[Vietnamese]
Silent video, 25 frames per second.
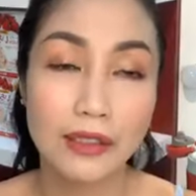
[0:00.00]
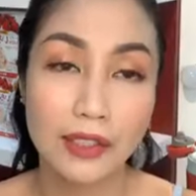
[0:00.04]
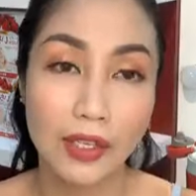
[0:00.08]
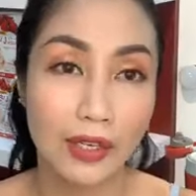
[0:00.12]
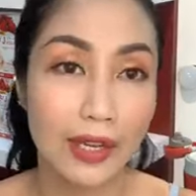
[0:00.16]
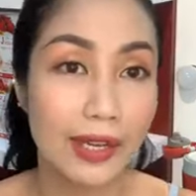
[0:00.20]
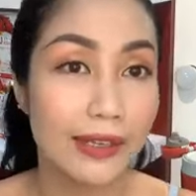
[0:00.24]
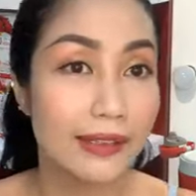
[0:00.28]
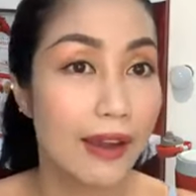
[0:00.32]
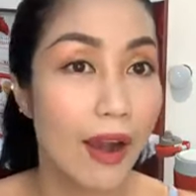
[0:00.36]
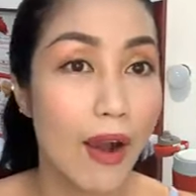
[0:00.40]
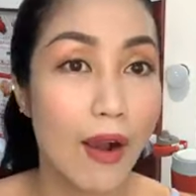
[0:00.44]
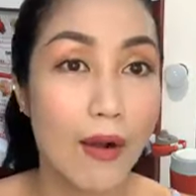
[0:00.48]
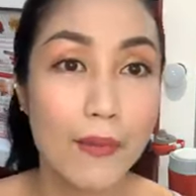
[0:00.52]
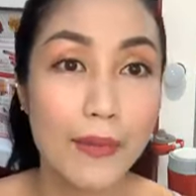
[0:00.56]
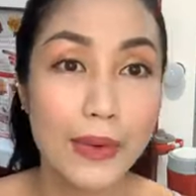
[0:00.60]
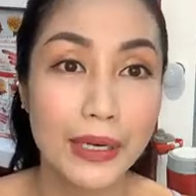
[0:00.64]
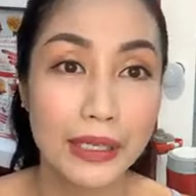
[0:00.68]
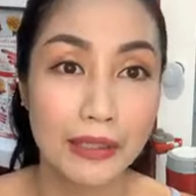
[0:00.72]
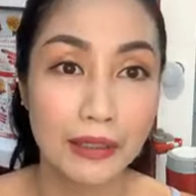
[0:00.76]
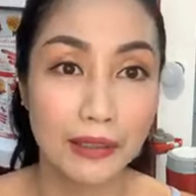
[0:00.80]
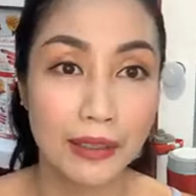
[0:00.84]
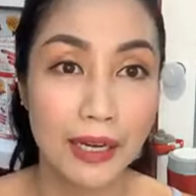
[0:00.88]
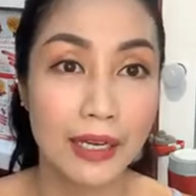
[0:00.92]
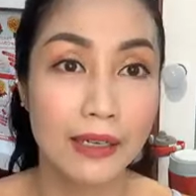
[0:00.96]
cho các con
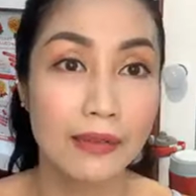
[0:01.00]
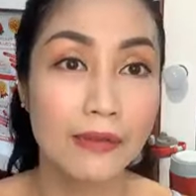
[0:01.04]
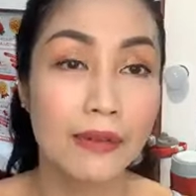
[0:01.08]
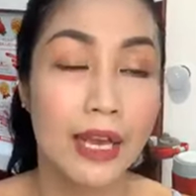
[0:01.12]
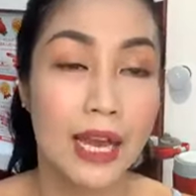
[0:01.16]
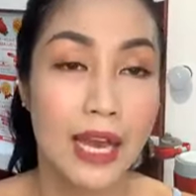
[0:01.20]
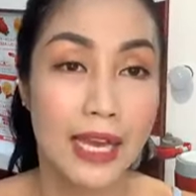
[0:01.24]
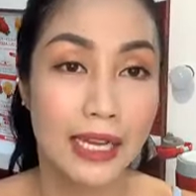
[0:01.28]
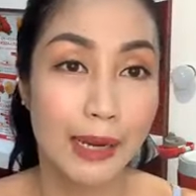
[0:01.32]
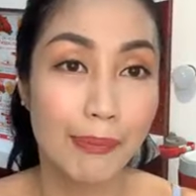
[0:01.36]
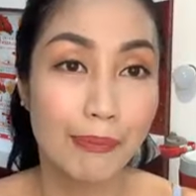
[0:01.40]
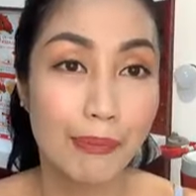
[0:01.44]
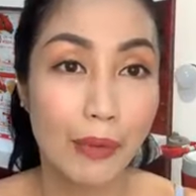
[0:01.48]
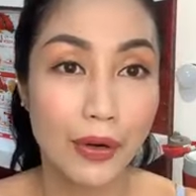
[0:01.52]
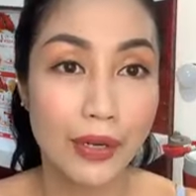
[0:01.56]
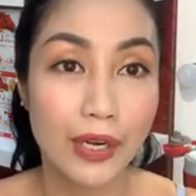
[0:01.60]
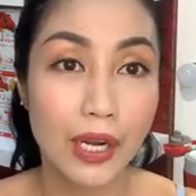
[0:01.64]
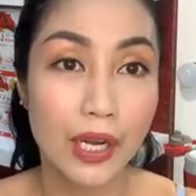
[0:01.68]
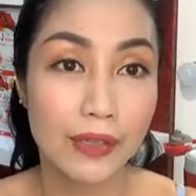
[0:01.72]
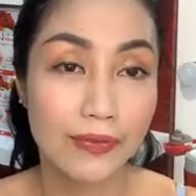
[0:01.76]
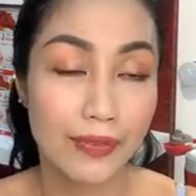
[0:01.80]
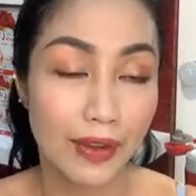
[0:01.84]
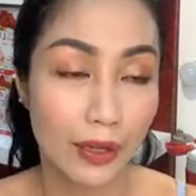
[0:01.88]
mình được đến khắp mọi nơi,